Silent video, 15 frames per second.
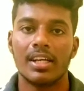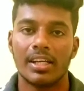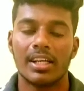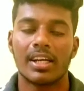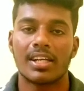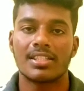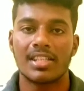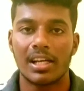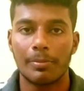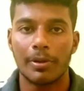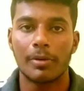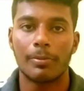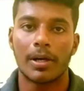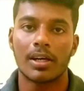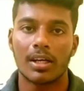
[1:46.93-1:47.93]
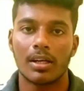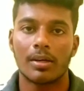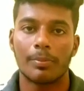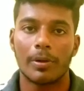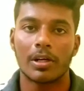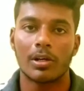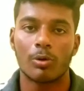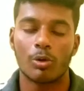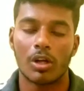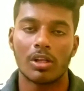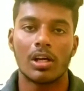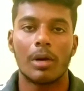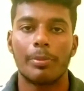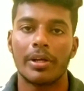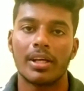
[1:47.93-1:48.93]
இல்லைன்னா சில பேர் பார்க்க
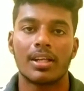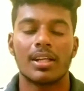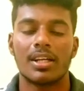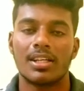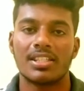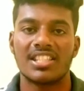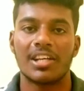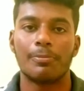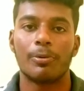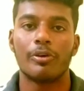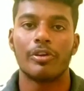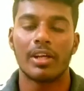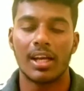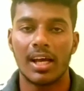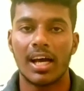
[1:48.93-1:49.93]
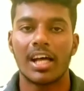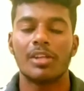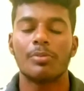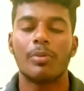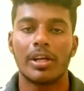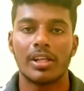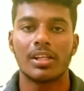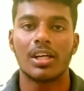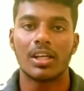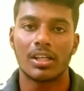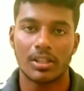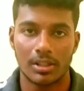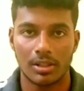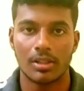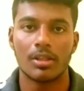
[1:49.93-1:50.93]
பார்க்கக்கூடாது அப்படிங்கறதெல்லாம் நீங்க செட் பண்ணுவீங்களா அது மாதிரி தான்
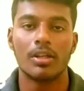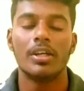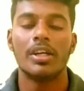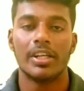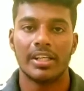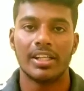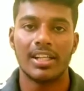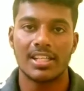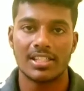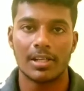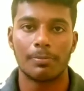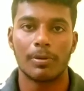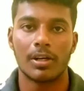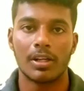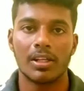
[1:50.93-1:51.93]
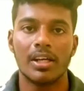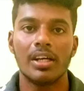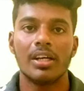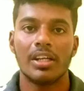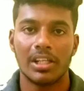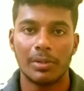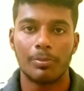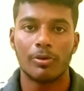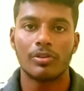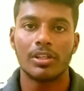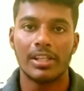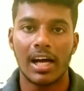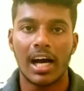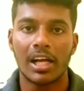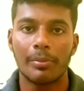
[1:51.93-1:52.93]
இதையும் செட் பண்றது இப்போ வந்து
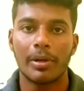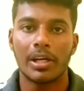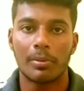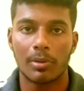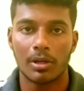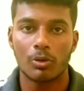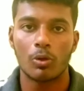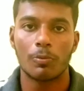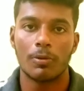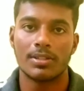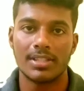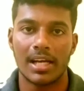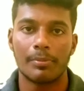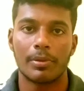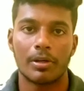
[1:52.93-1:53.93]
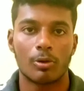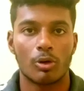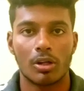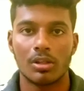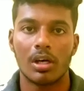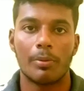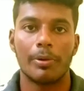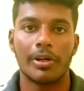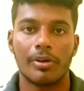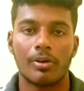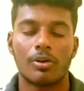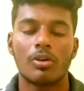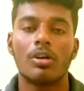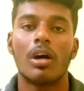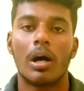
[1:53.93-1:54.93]
யாருமே நம்ம நம்மளை குரூப்ல ஜாயின் பண்ணக்கூடாது அப்படின்னு
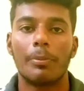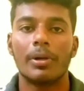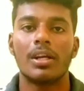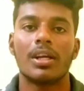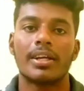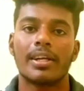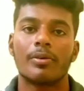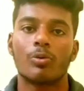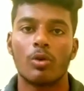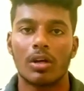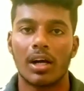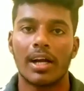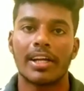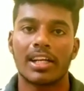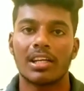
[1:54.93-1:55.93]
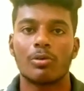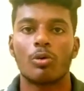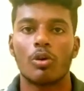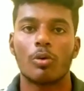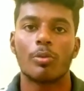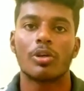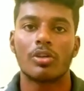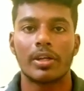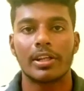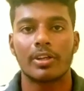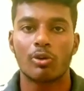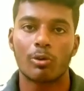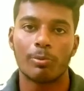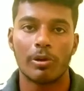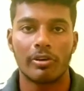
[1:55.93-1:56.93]
இருக்கும் அப்படி இல்லைன்னா உங்க காண்டாக்ட்ல உள்ளவங்க மட்டும் எந்த
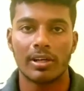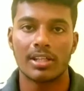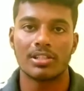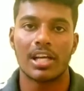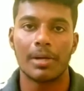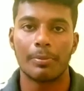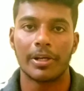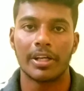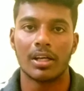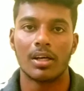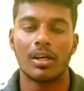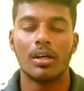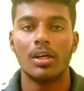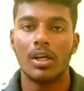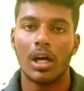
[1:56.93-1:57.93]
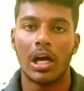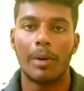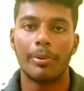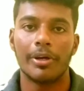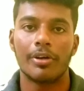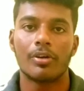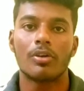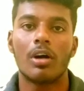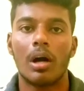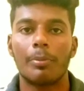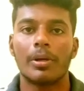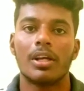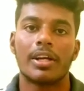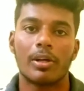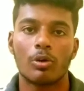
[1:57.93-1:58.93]
குரூப்ல வேணாலும் ஜாயின் பண்ணிக்கலாம் அப்படின்னு இருக்கும்
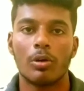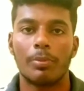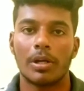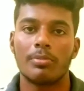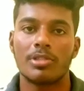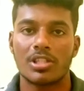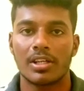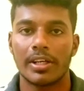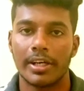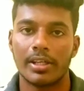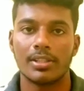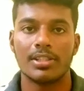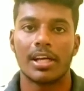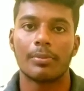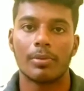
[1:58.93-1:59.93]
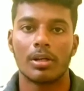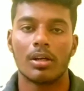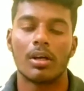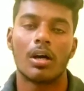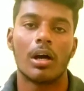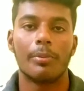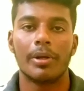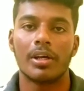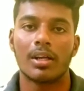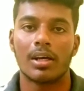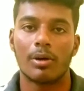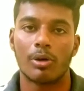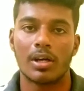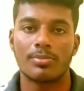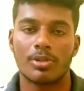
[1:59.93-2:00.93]
அப்படி இல்லைன்னா உங்க பர்மிஷன் கேட்டு ஜாயின் பண்ணலாம் அப்படிங்கிற
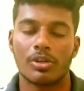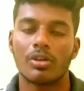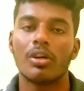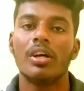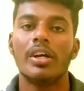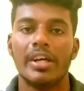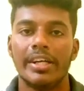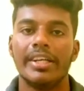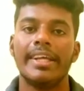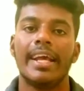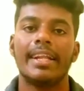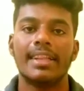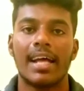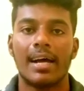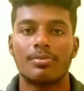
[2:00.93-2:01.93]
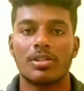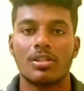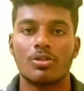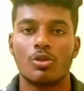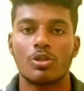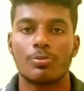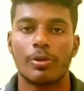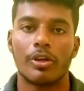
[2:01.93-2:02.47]
ஒரு ஆப்ஷன் இருக்கும் நீ எந்த ஆப்ஷன் சூஸ்